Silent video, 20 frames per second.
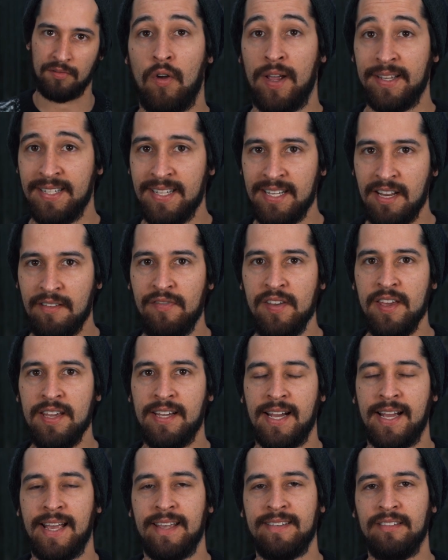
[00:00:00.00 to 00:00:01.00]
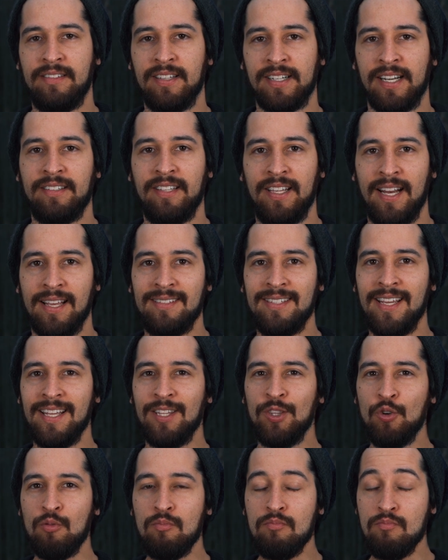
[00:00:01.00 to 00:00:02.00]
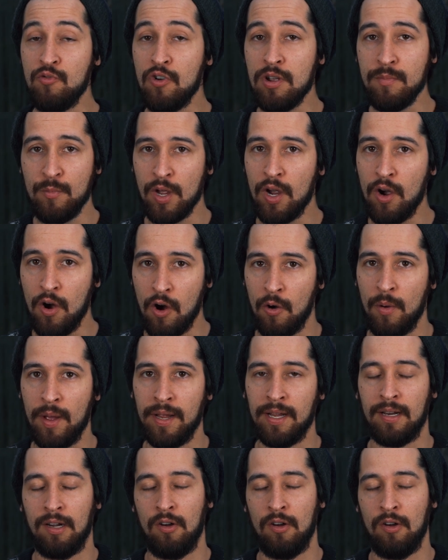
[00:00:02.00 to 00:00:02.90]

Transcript: Lo que significa que si te retiras siendo muy muy joven,